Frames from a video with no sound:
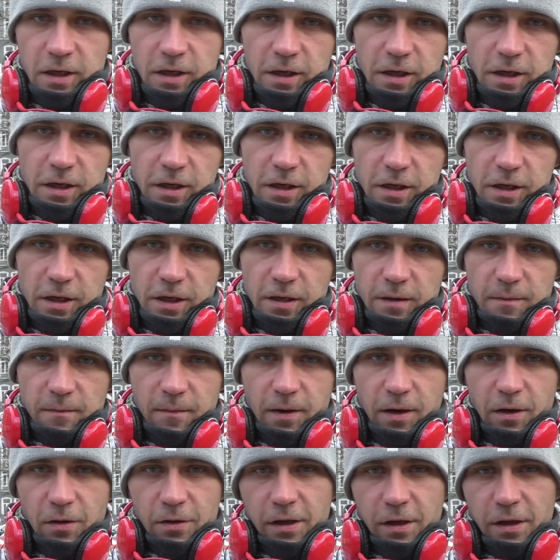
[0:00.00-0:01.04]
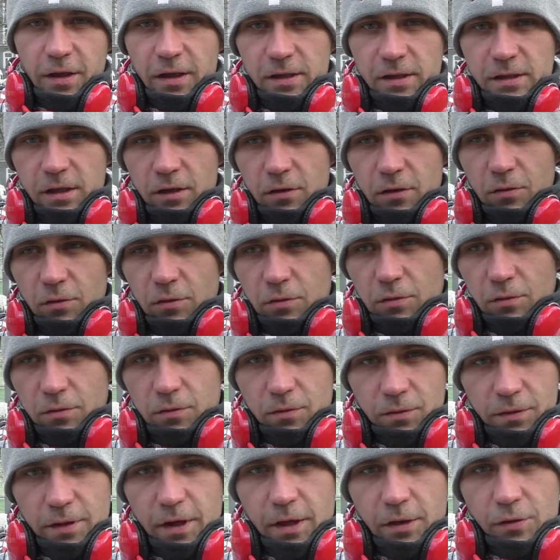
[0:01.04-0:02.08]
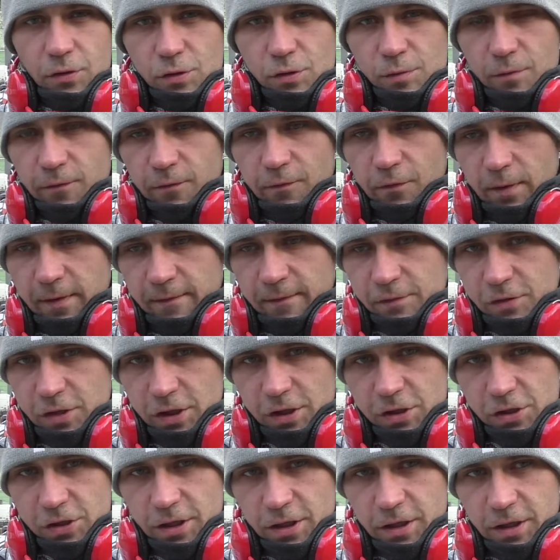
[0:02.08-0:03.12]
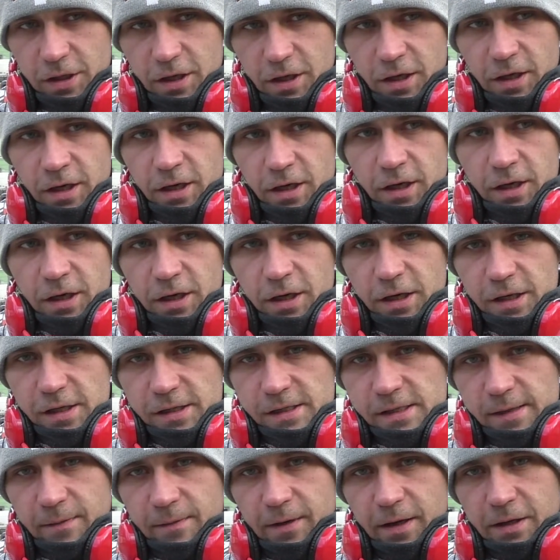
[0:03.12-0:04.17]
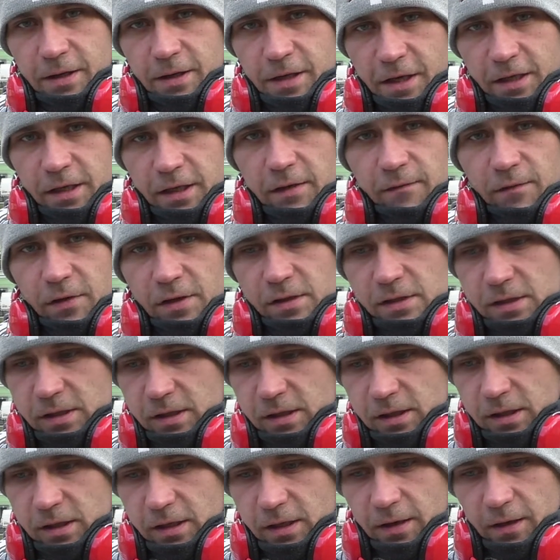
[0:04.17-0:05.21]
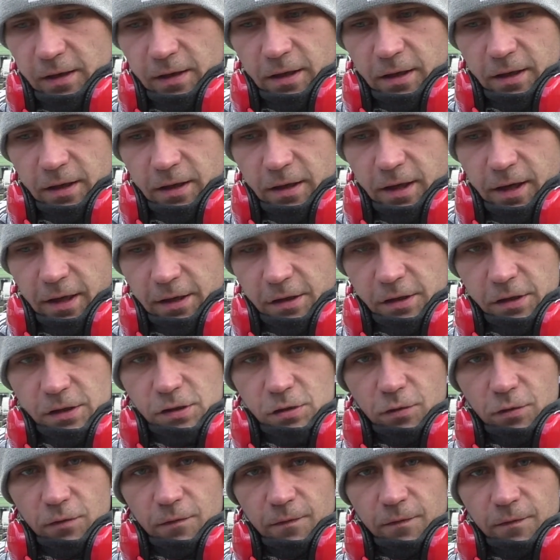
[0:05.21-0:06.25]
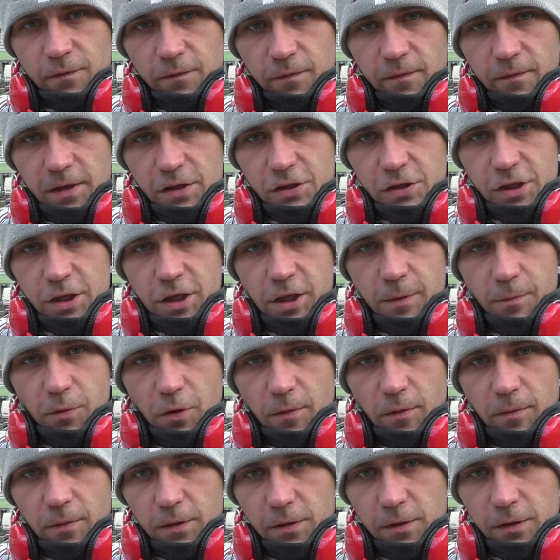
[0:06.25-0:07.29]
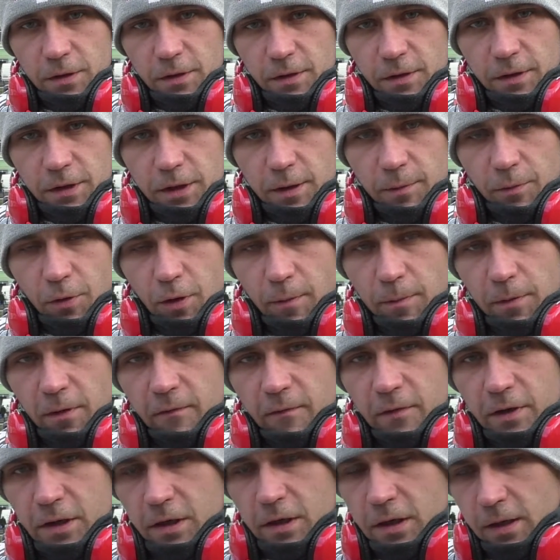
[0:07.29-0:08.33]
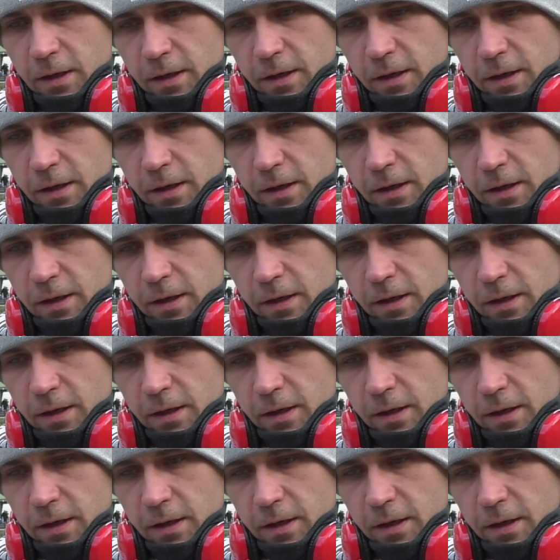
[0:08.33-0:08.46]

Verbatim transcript: E, ma ona na celu, jak już mówiłem wcześniej, e, zebranie jak najwięcej e, artystów właśnie hip-hopowych.